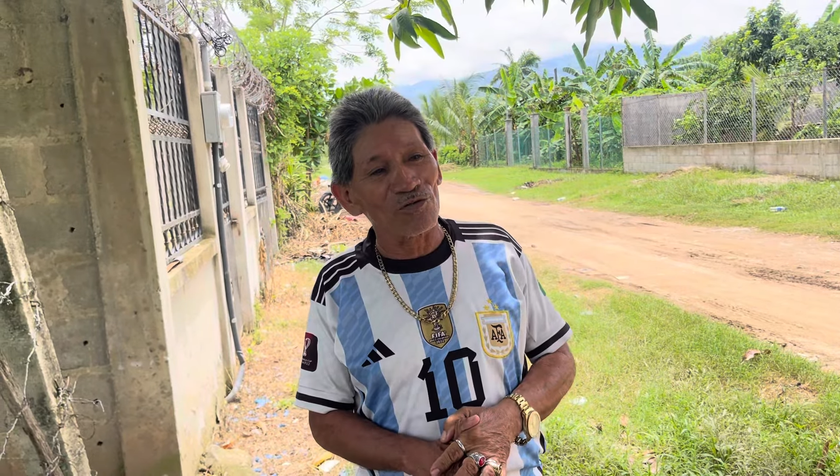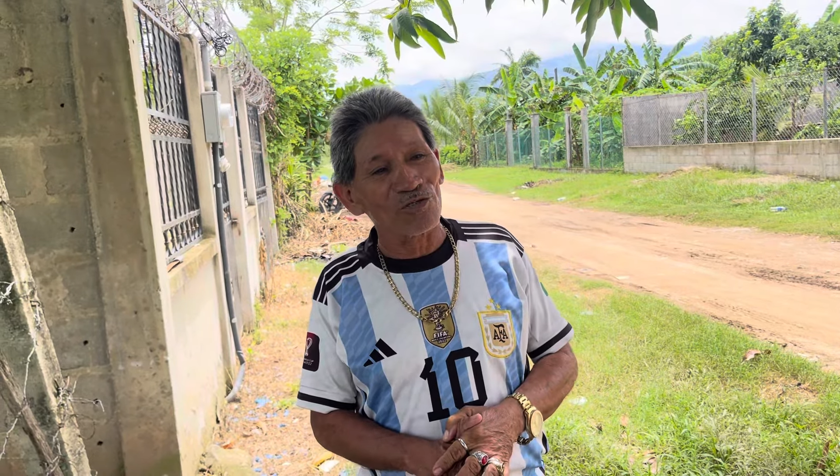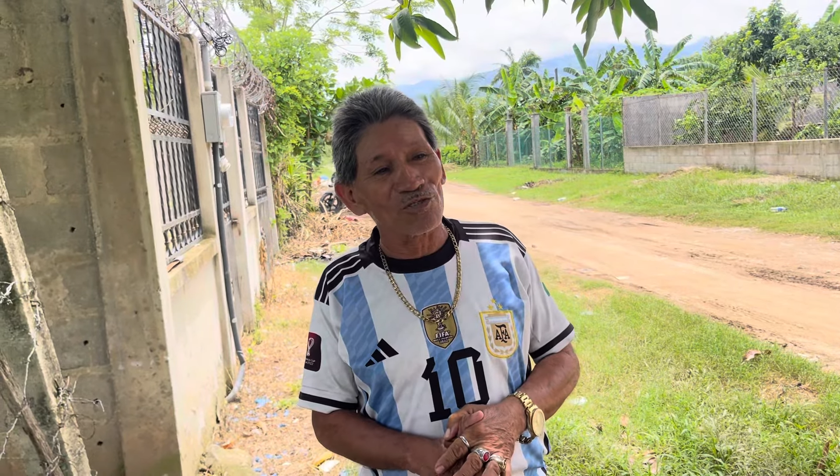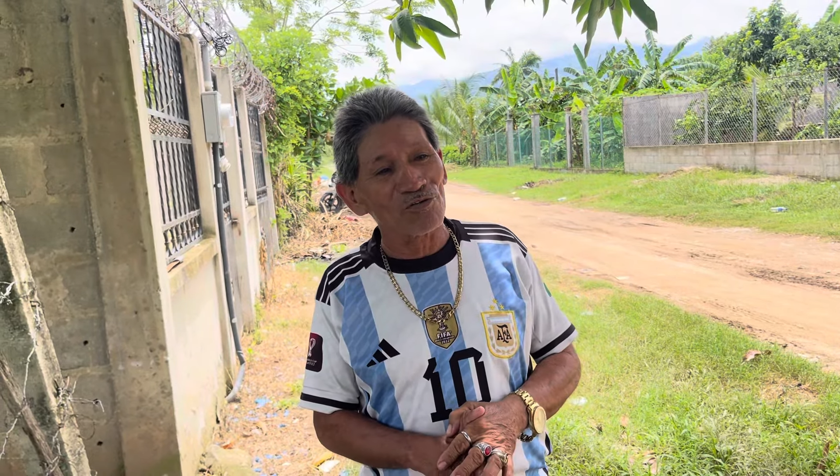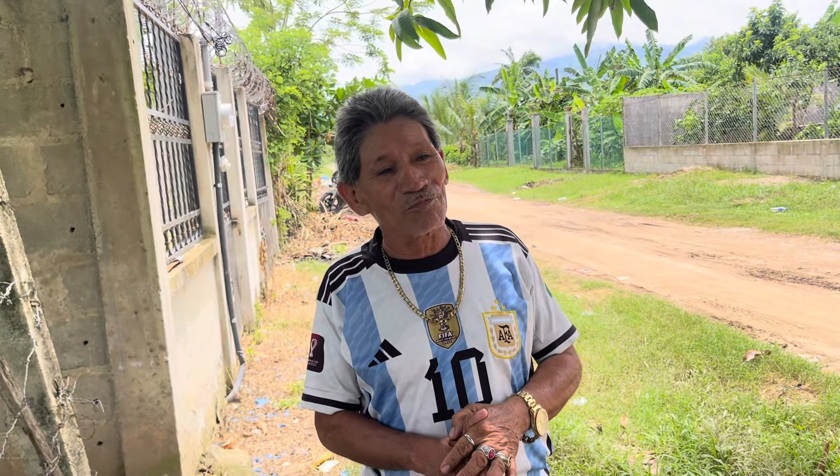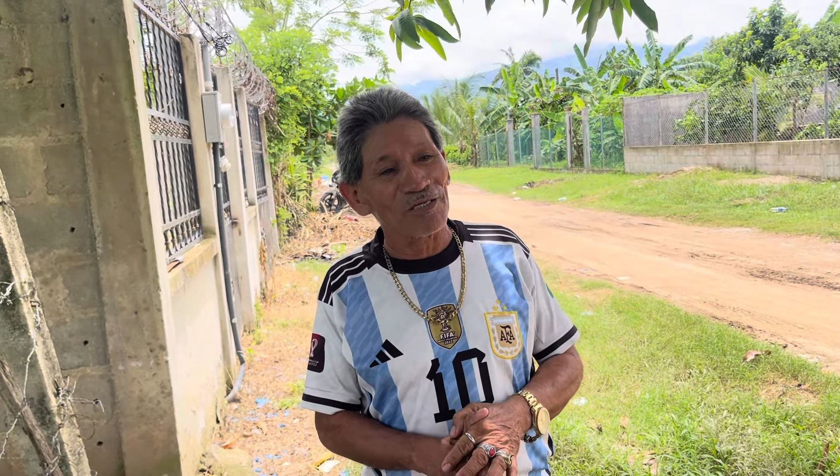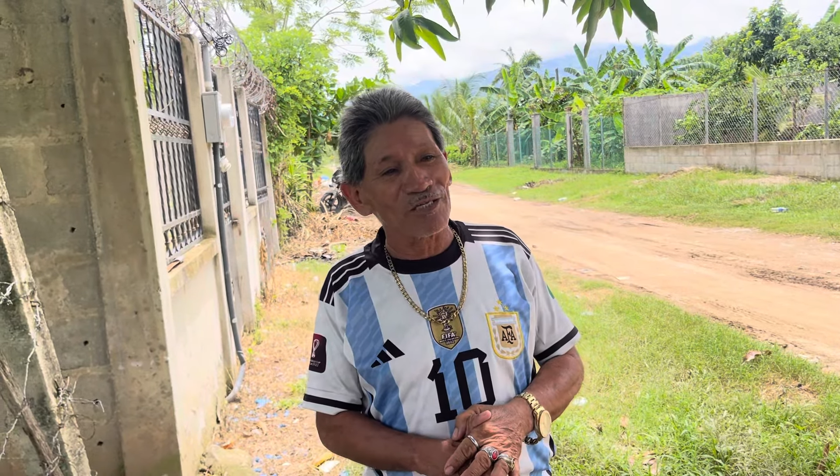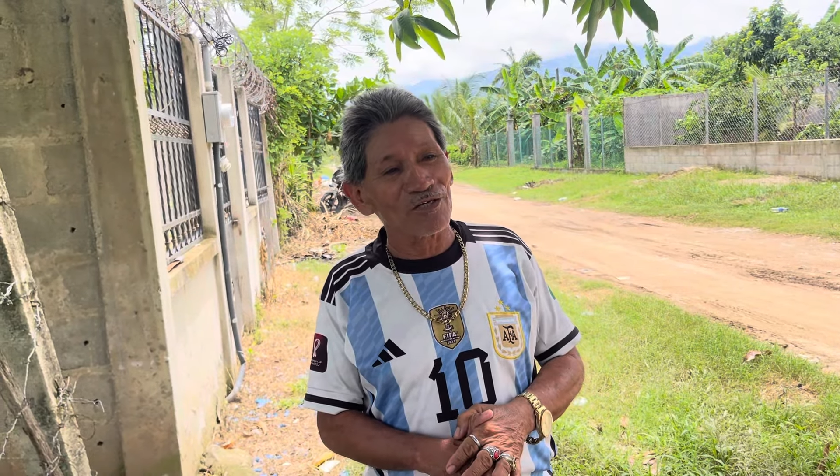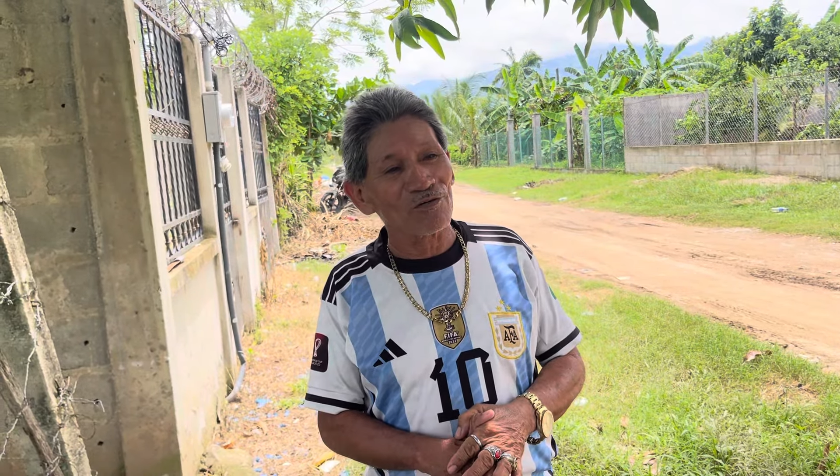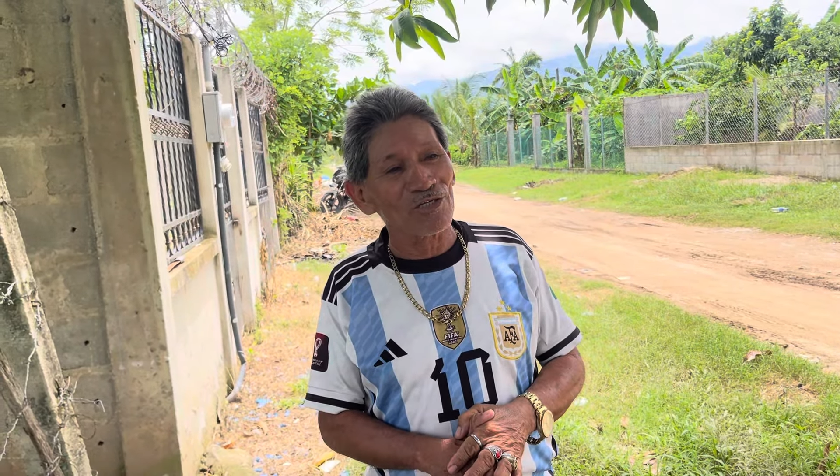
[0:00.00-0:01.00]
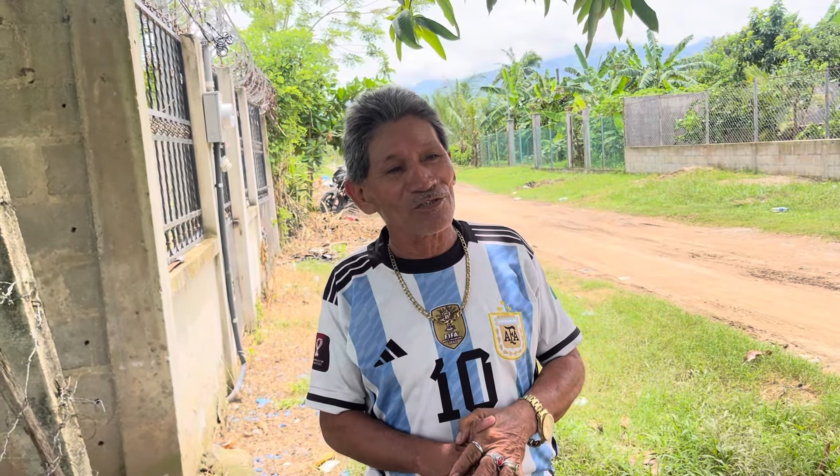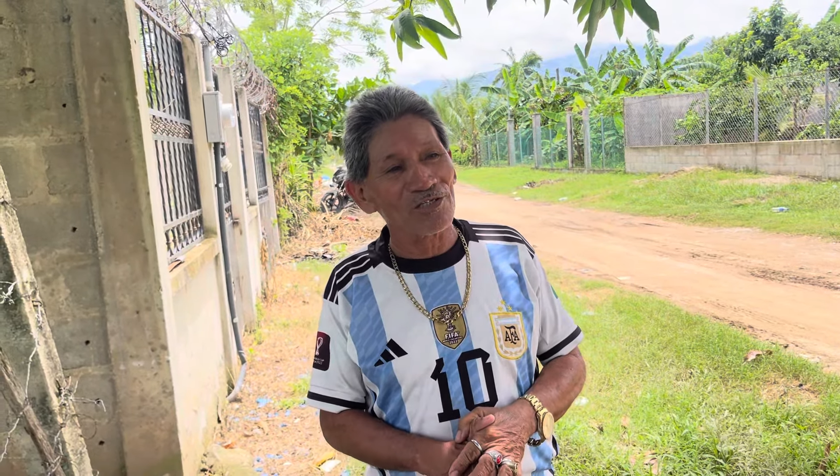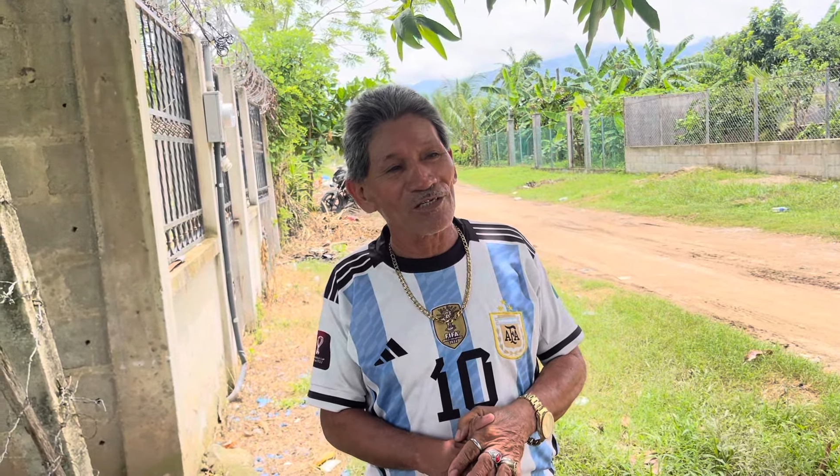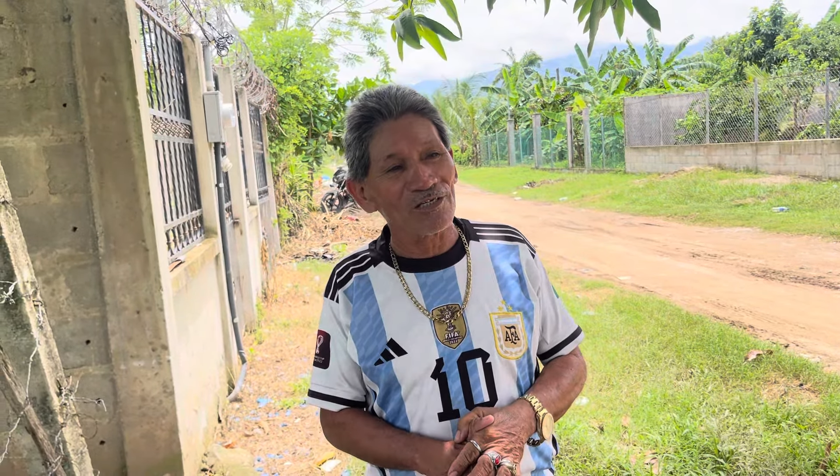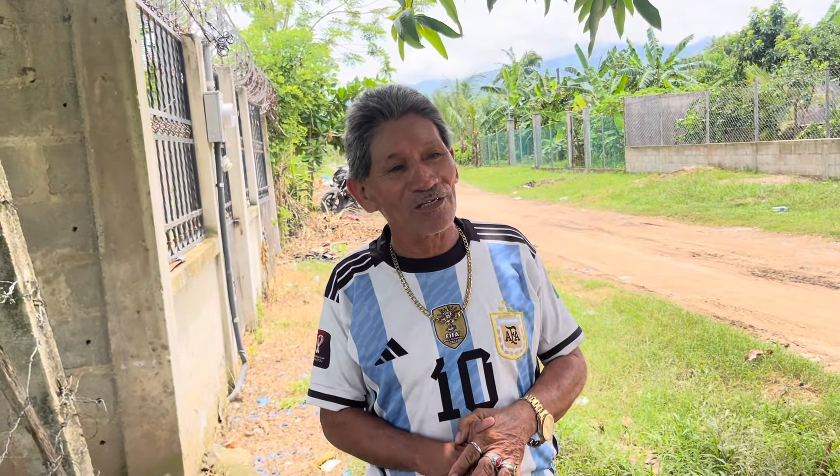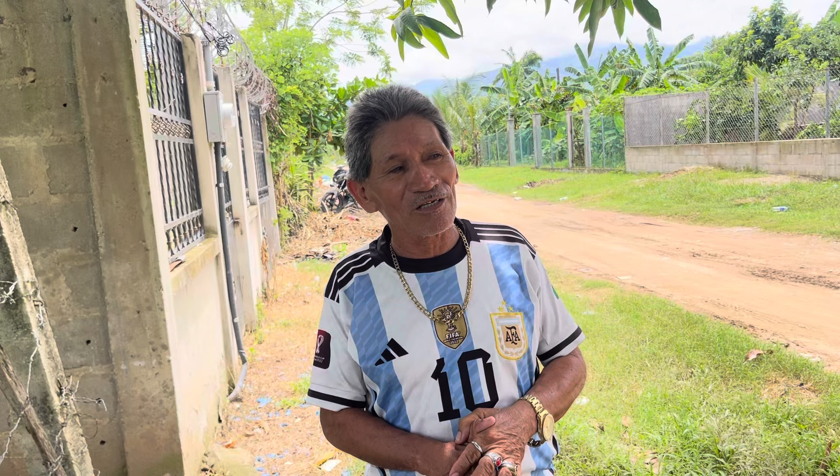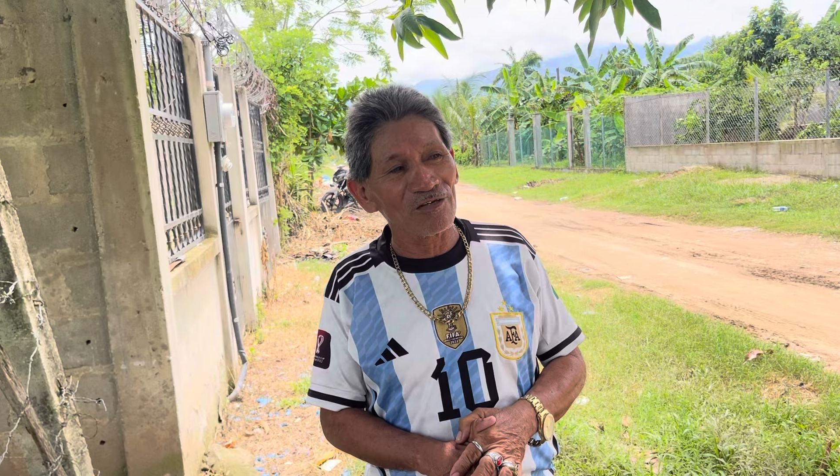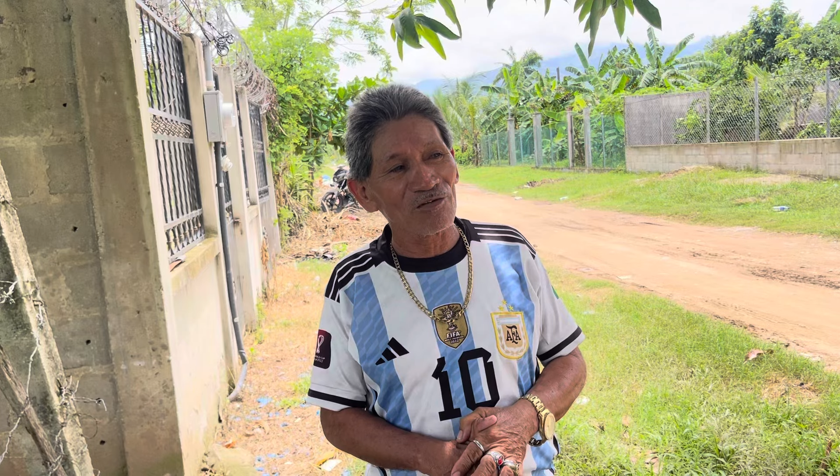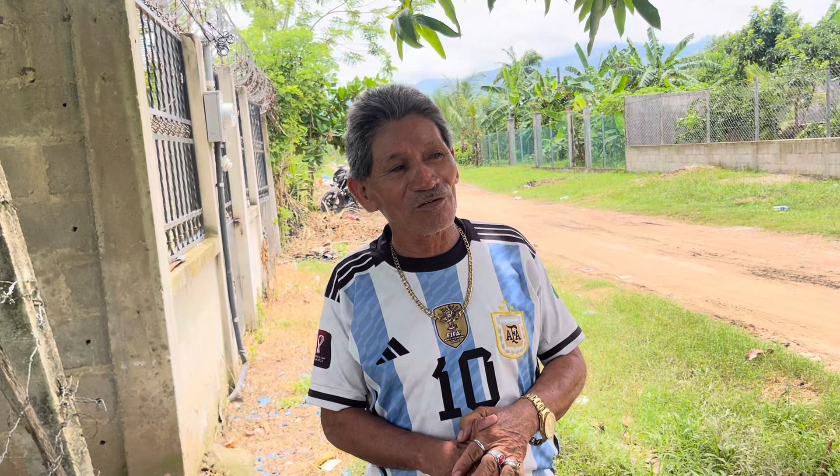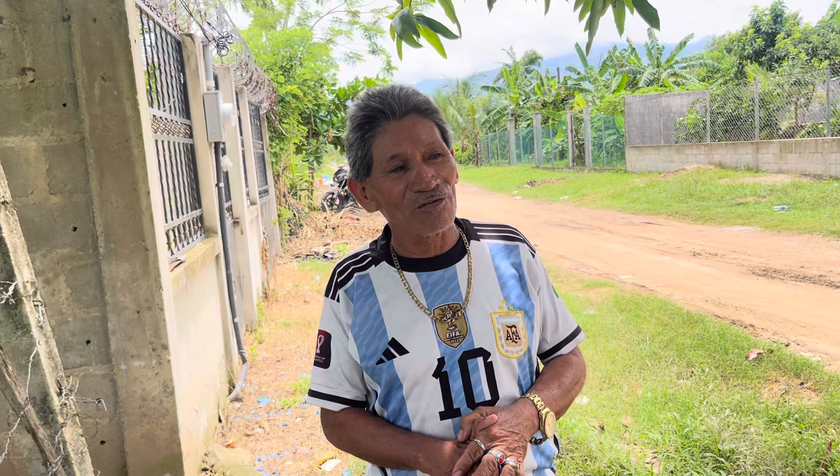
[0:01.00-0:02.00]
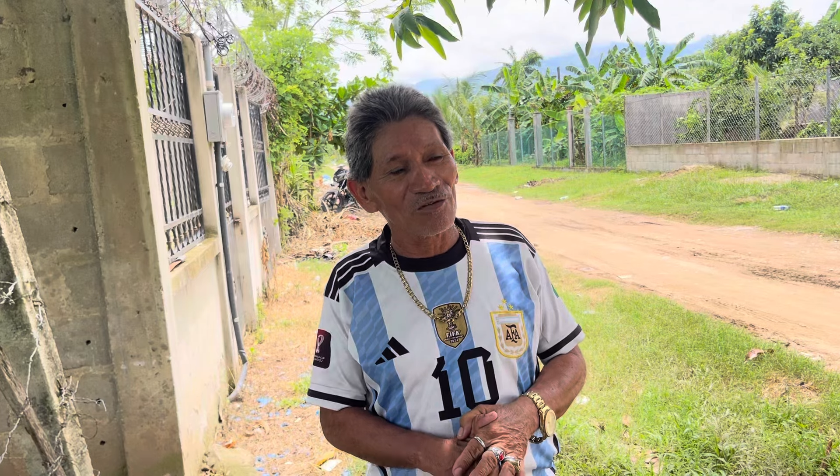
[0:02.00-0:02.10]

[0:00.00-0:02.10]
esos videos así, le dije yo,